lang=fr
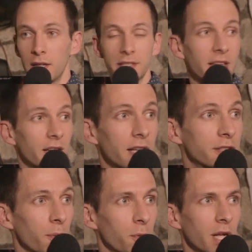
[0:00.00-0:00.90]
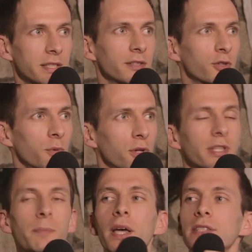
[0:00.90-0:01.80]
Les, top modèles, c'est une
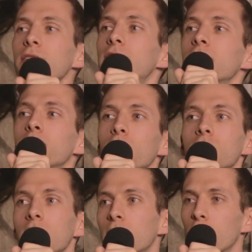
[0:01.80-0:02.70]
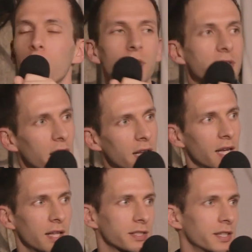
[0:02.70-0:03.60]
communauté. Personne s'est demandé comment ils allaient,
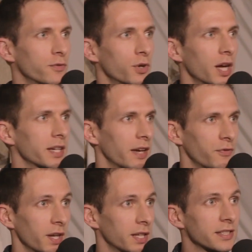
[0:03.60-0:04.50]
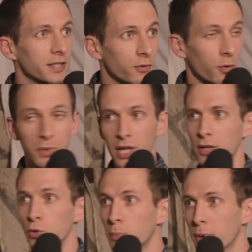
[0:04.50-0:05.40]
est-ce qu'ils voulaient un café, s'ils vont bien
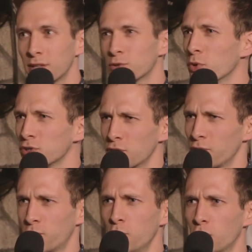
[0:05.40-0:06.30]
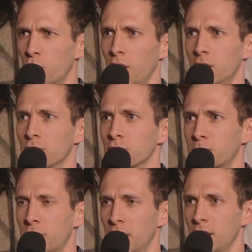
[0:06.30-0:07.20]
ou pas. Tout le monde s'en fout, quoi, dans ce
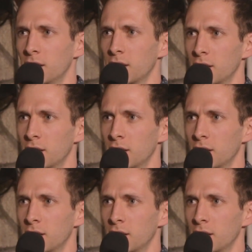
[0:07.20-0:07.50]
pays.